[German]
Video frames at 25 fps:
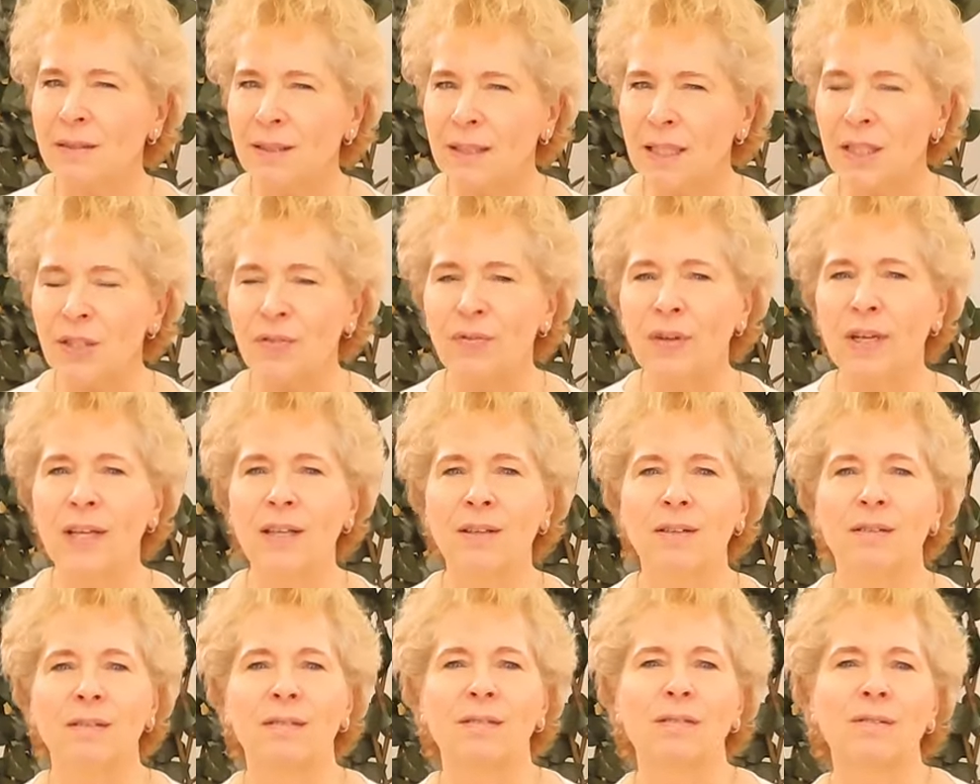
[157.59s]

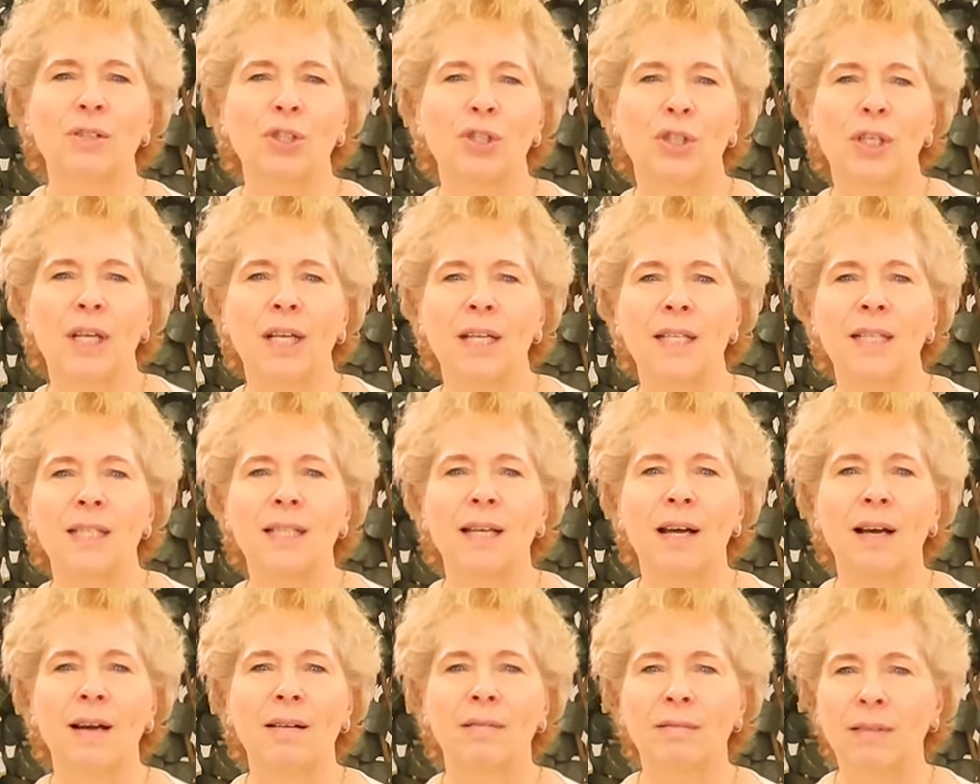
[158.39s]
deswegen stehe ich
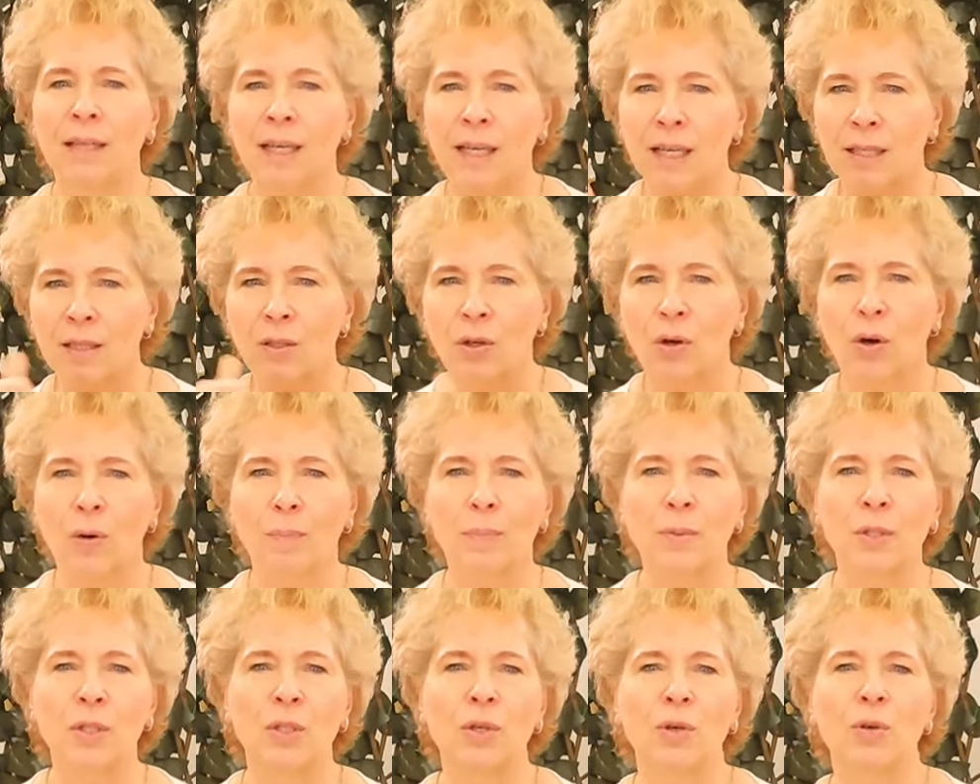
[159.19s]
da hinter
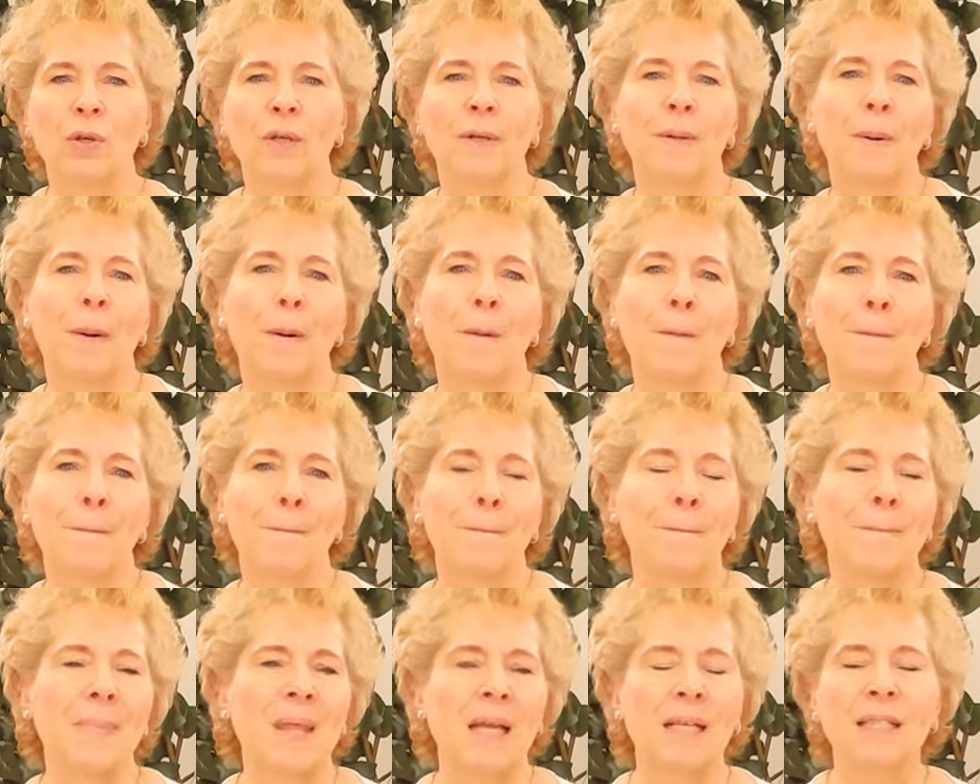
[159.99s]
Option
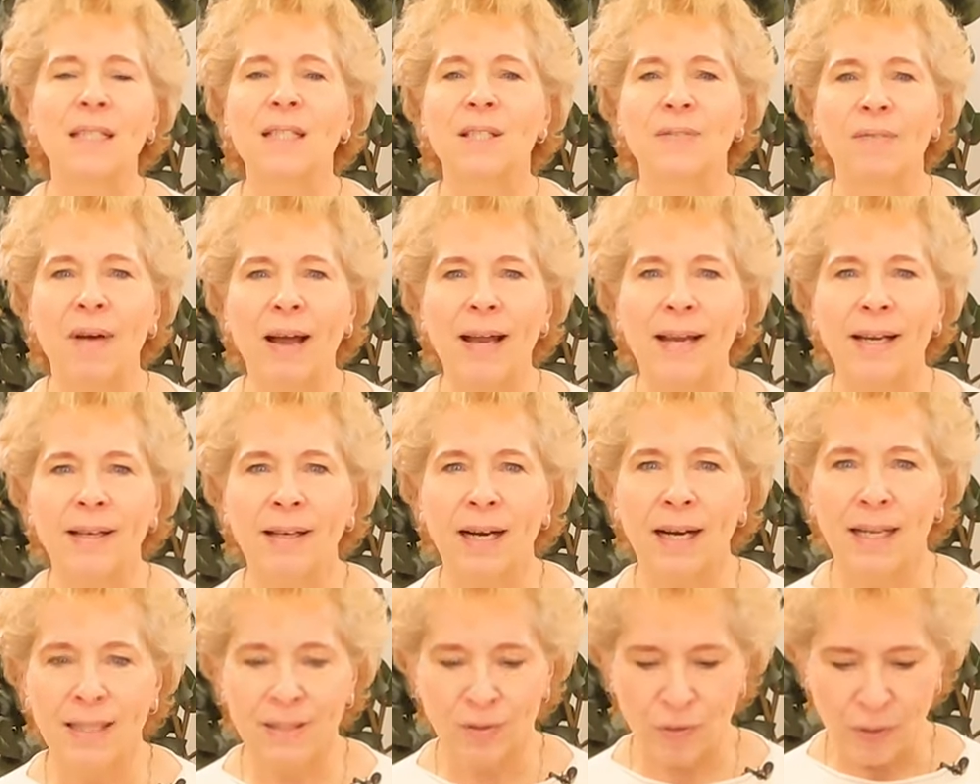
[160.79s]
2,
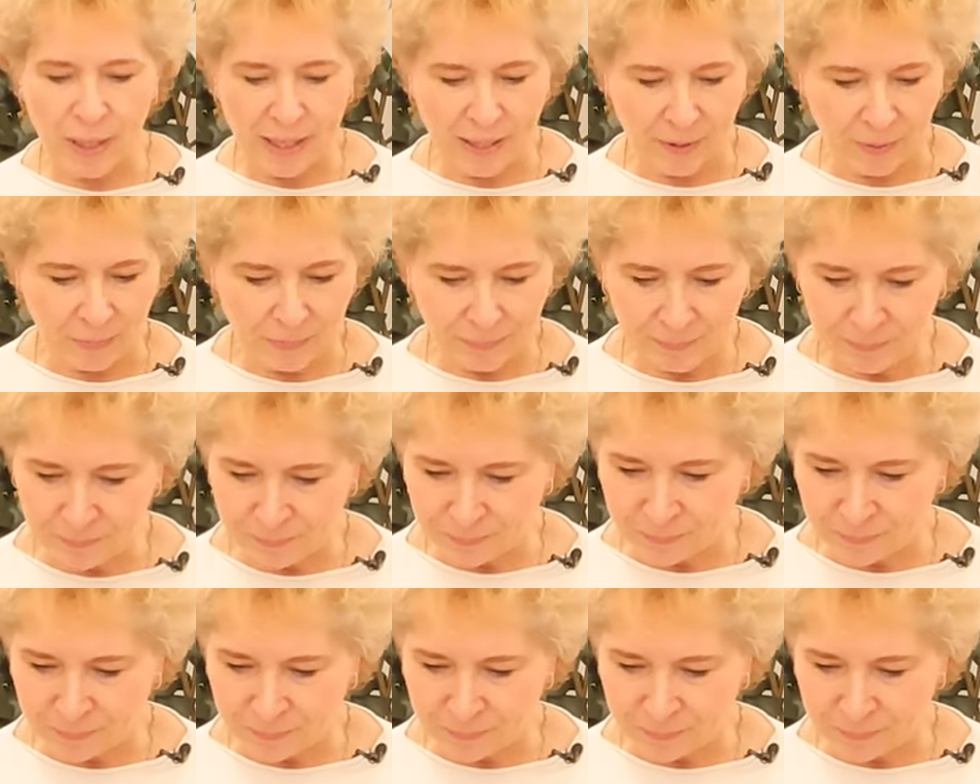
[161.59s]
also eher.